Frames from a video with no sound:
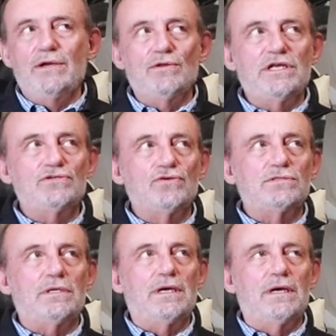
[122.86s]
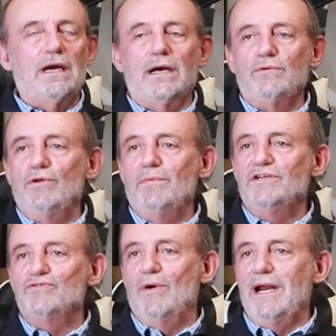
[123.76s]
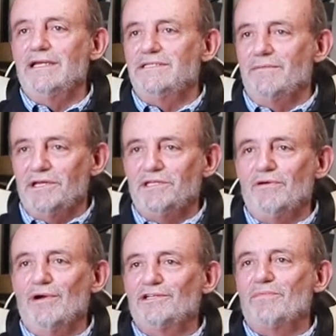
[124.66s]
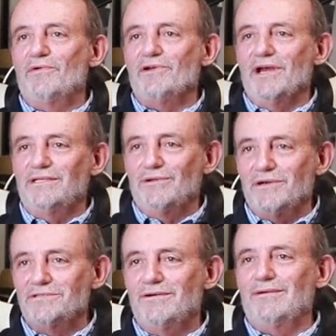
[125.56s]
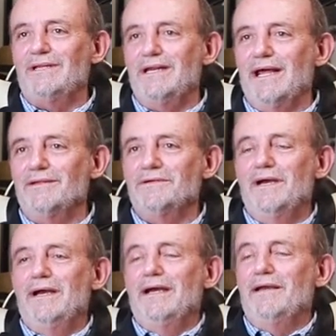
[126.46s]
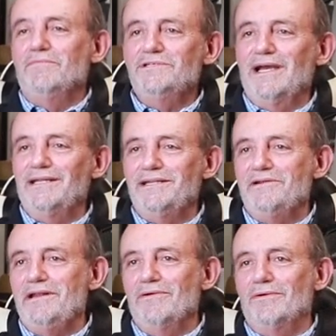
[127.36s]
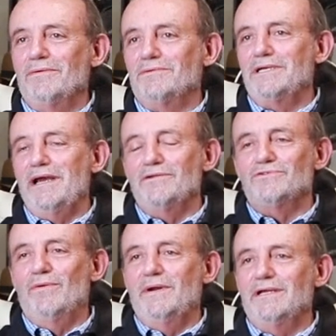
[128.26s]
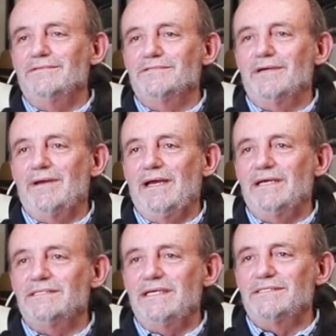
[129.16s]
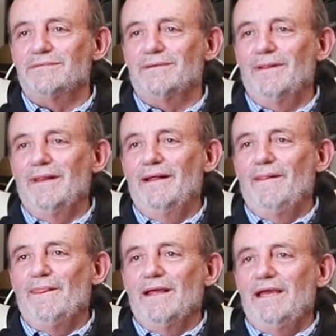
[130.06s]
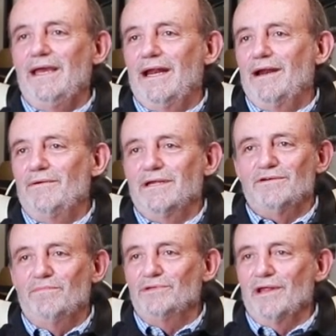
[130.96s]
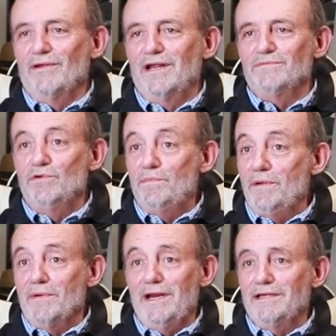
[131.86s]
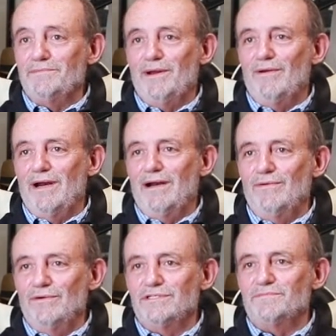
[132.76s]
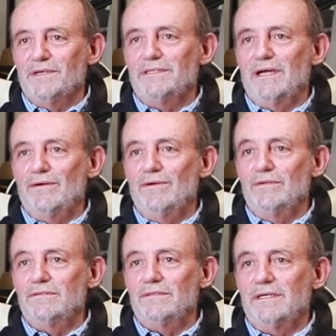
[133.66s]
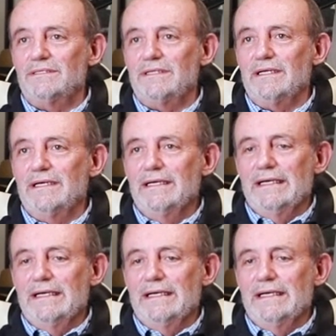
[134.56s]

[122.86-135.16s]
yo de esos eh, audiovisuales de 24 proyectores coordinados, que mucha gente, no, o sea, ya los jóvenes no saben qué es eso y eran unas computadoras muy primarias, pero eran unos espectáculos este,